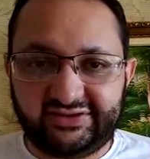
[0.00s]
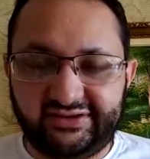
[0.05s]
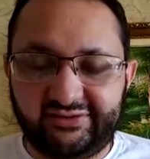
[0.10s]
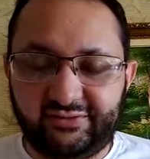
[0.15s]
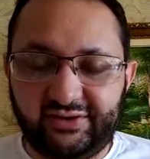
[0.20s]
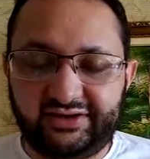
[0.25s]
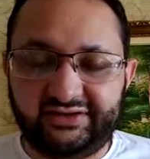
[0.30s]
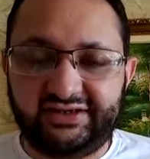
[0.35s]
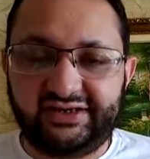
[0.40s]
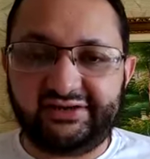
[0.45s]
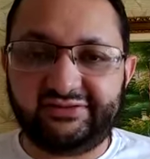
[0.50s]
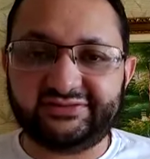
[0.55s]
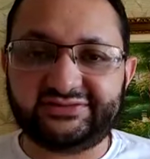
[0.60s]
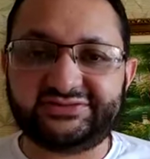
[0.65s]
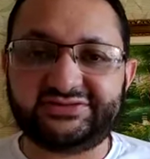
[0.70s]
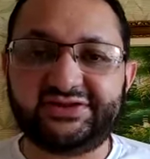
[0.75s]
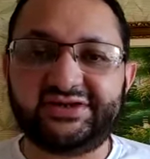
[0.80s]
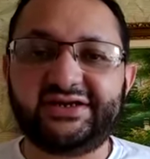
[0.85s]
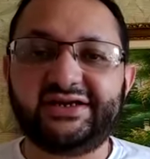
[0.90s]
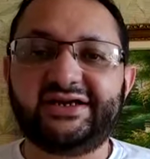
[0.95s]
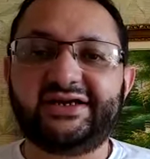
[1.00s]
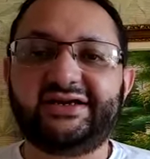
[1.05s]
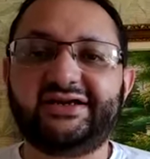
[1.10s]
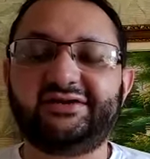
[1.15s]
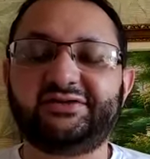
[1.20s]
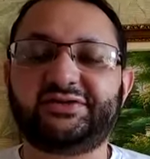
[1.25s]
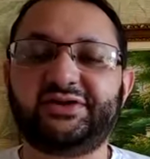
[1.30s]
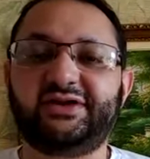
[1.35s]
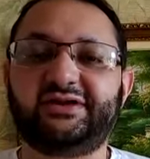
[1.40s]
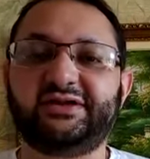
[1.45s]
Então ele não está
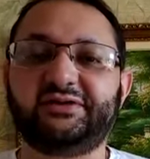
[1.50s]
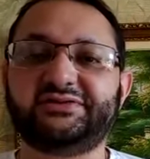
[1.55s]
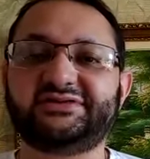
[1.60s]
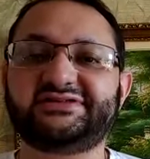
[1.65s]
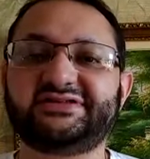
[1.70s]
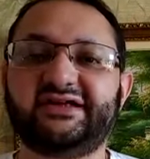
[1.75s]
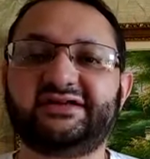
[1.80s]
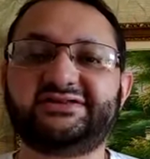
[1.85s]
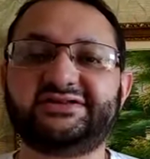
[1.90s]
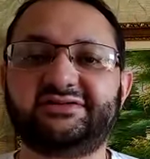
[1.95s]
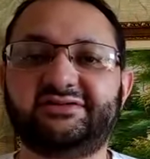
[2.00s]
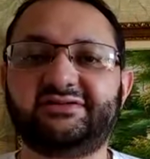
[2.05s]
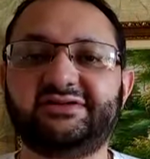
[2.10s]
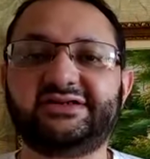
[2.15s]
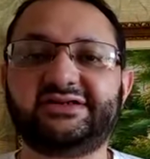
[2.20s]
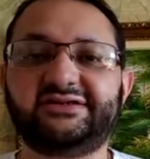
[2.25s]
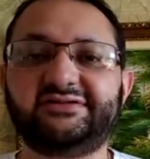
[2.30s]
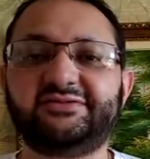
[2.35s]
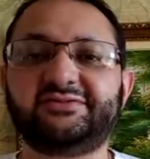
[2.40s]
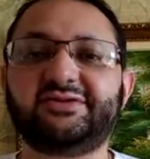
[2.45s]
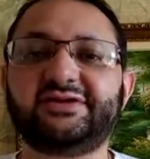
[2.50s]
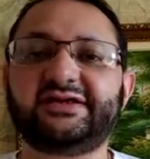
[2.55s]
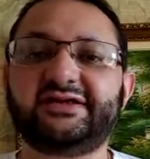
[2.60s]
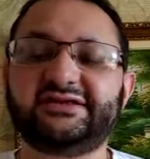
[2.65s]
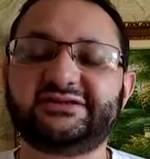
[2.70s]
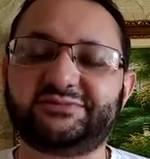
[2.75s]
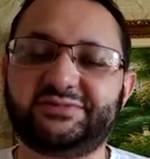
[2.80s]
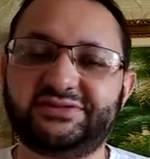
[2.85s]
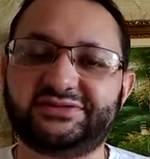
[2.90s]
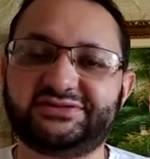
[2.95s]
dialogando com aquelas pessoas, né? não há
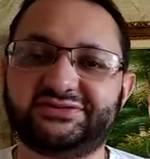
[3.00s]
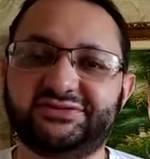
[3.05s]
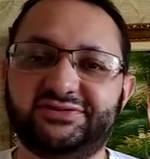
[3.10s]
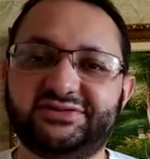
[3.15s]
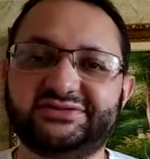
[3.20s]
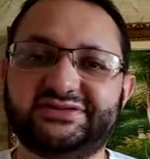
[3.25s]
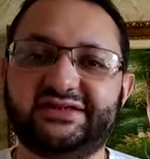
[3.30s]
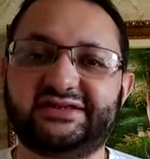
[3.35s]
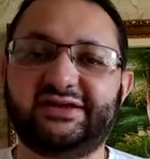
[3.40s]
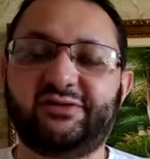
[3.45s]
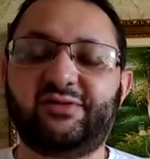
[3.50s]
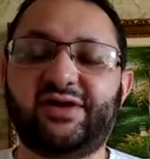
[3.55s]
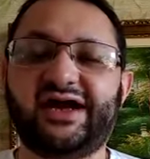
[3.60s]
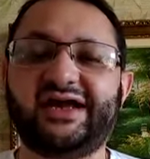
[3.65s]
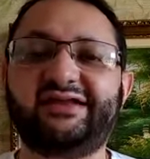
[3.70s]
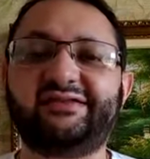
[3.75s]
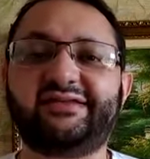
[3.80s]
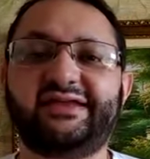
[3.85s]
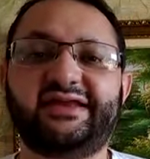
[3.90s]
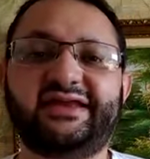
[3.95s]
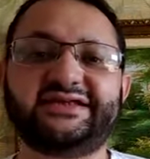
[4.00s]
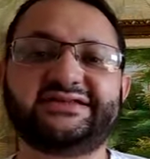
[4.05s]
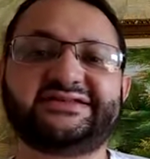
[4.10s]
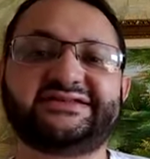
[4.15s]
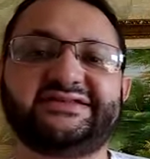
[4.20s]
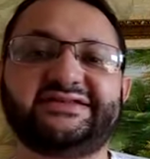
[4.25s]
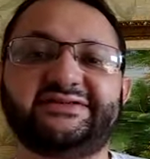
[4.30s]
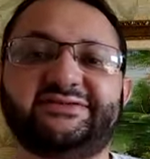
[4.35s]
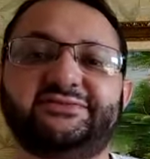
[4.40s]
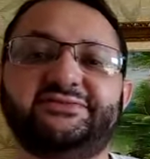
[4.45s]
interação do
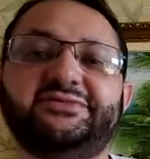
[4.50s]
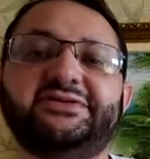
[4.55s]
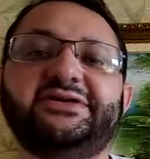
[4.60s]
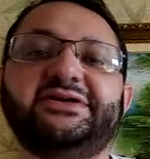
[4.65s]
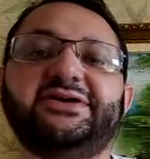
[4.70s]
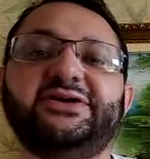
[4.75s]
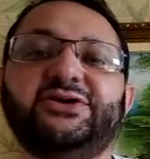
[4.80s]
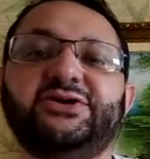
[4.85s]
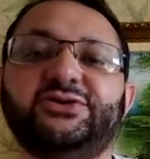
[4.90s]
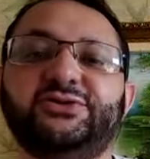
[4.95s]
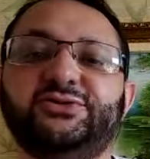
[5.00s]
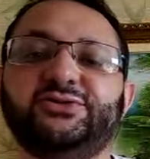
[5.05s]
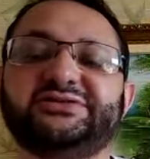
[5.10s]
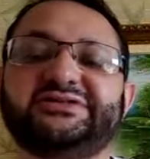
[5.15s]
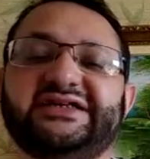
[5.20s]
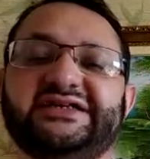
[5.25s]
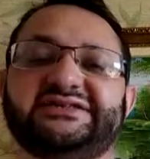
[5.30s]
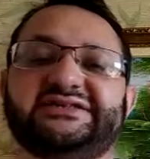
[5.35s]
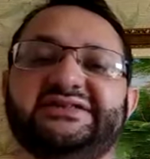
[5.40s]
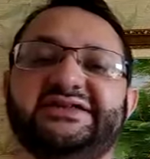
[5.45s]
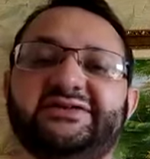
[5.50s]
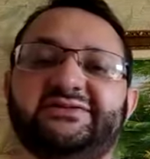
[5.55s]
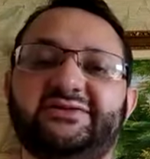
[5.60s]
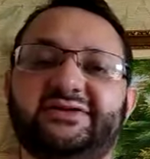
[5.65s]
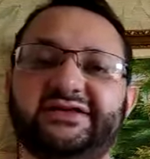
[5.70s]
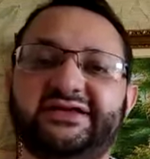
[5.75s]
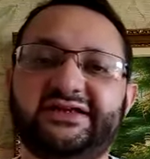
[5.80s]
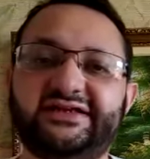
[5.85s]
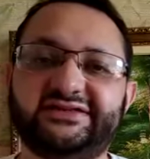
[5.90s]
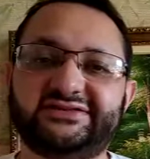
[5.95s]
Saci com aqueles dois
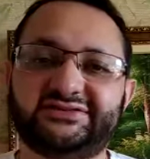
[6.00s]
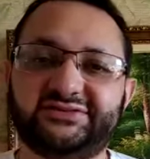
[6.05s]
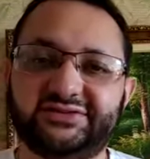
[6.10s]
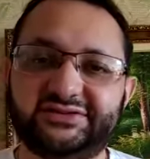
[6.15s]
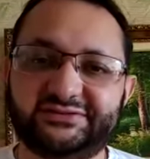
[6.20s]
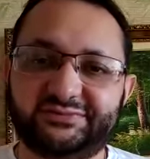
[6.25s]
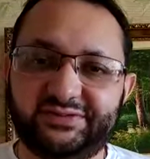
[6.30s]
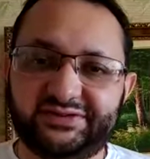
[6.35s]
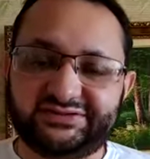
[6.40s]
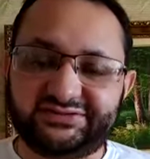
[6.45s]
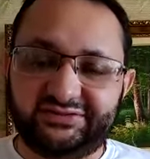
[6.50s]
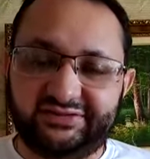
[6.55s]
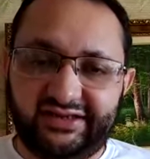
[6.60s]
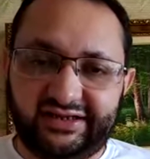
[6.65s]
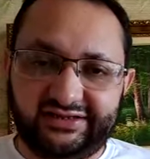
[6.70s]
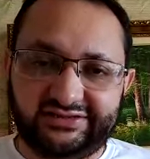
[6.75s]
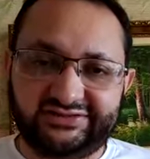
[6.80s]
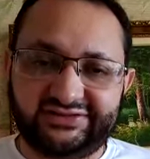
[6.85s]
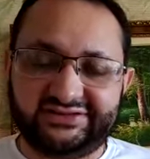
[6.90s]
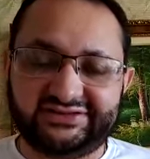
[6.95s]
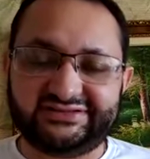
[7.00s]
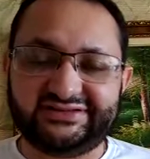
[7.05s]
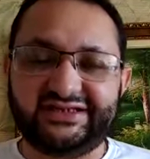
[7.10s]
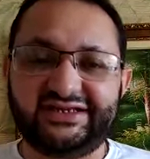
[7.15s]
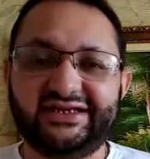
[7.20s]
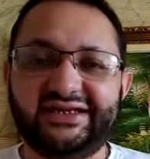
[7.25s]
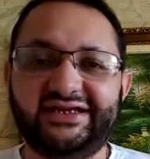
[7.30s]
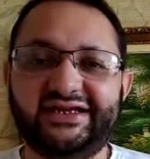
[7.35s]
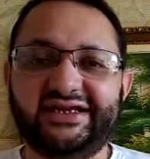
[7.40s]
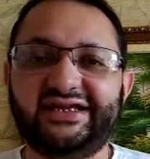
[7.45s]
personagens. Ele
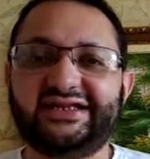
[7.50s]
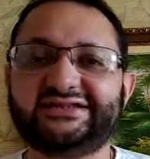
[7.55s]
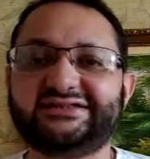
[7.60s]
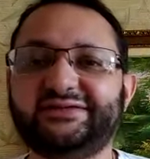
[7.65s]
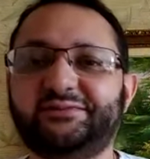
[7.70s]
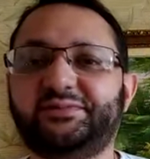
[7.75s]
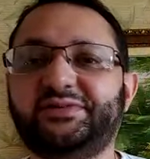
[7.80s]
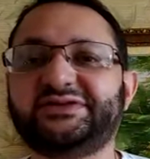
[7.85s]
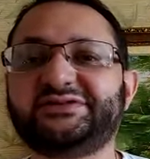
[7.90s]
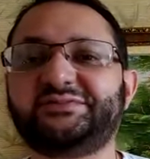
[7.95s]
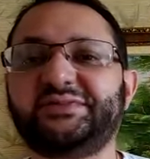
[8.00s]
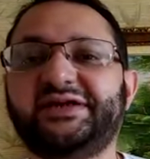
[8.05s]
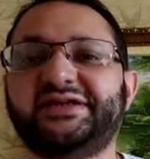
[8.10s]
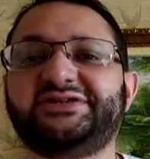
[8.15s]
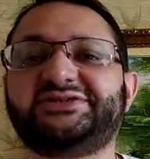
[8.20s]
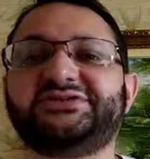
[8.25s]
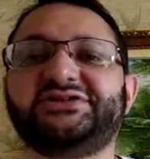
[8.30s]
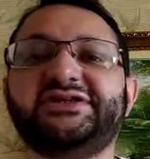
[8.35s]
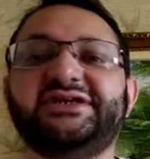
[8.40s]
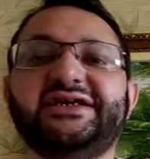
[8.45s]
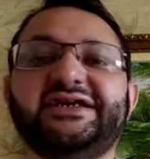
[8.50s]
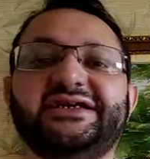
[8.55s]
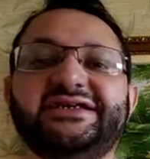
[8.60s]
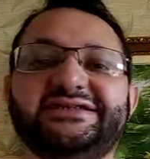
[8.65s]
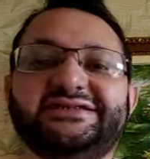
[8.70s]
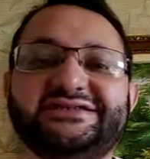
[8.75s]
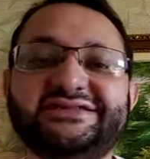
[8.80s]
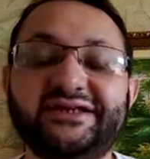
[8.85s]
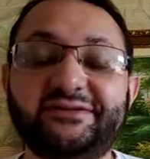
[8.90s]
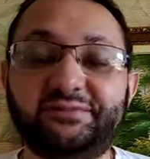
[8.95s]
simplesmente se
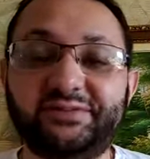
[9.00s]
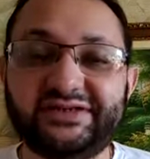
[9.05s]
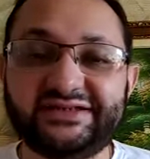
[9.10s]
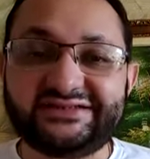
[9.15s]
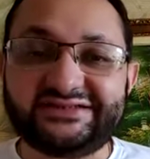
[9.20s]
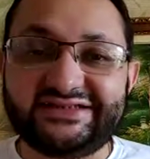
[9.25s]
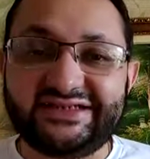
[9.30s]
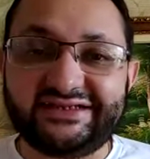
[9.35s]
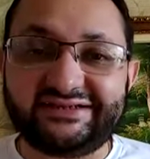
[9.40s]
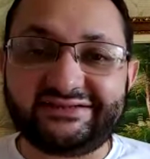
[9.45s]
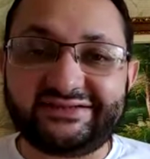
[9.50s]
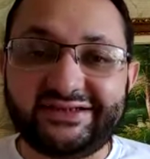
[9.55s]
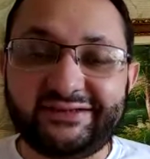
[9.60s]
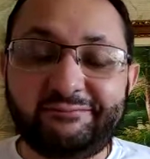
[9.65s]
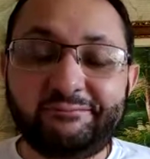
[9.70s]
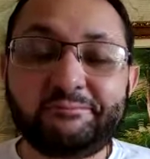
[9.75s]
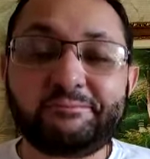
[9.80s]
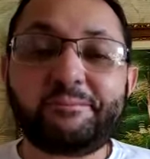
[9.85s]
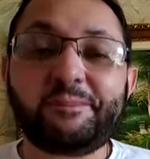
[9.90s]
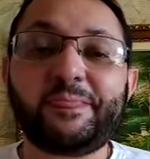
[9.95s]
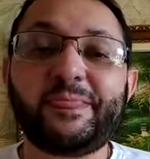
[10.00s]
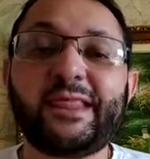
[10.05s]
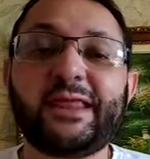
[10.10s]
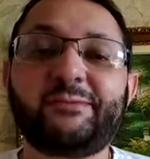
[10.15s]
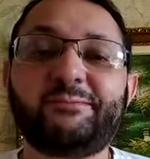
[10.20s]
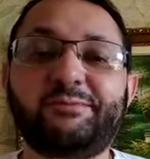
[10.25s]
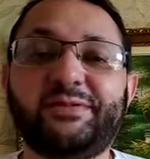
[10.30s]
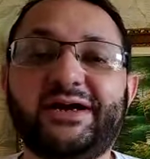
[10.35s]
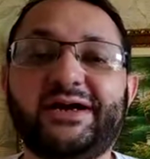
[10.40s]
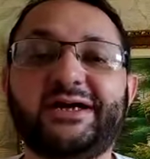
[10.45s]
apresenta para
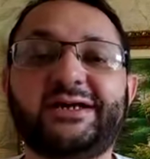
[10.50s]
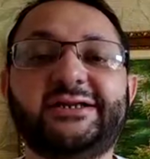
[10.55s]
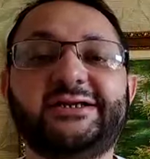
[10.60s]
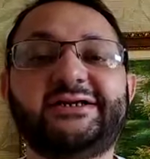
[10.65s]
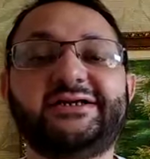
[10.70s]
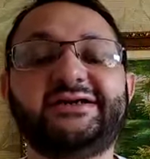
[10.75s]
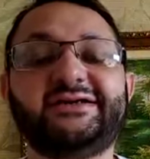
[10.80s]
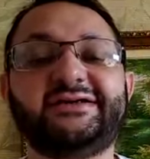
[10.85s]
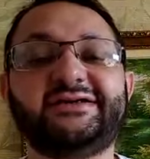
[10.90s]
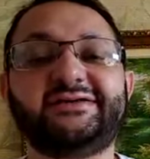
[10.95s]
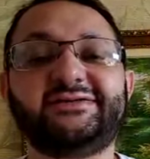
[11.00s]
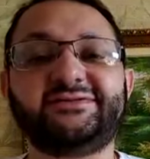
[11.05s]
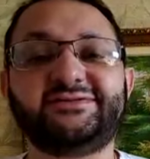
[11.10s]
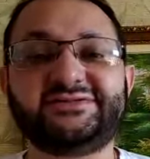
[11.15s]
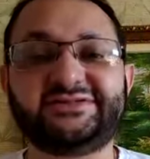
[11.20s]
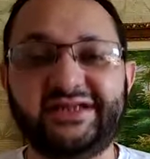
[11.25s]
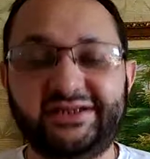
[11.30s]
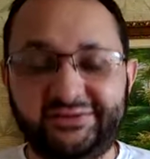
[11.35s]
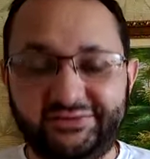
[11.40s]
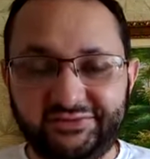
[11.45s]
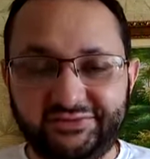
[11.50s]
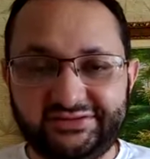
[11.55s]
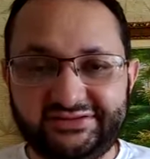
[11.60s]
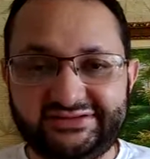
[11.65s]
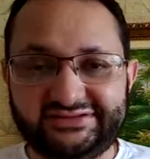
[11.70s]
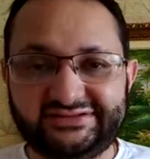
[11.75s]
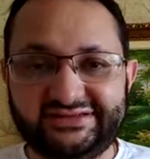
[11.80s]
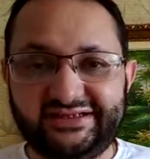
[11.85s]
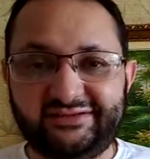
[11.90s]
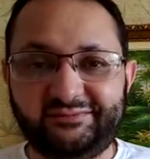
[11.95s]
os leitores, né? para quem
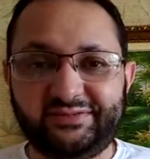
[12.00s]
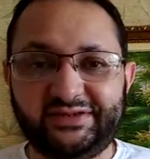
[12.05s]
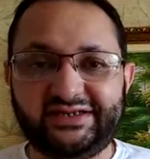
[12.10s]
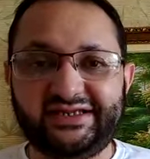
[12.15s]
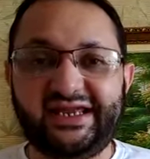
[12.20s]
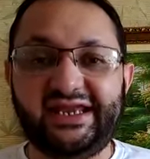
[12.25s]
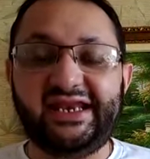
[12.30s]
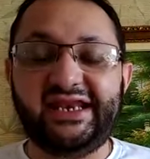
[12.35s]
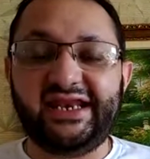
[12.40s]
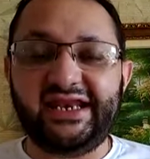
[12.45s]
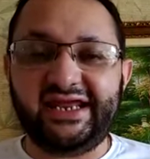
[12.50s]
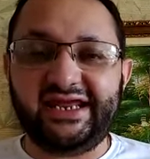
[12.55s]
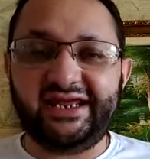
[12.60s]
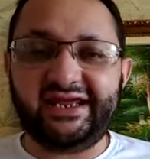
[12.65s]
lê a história.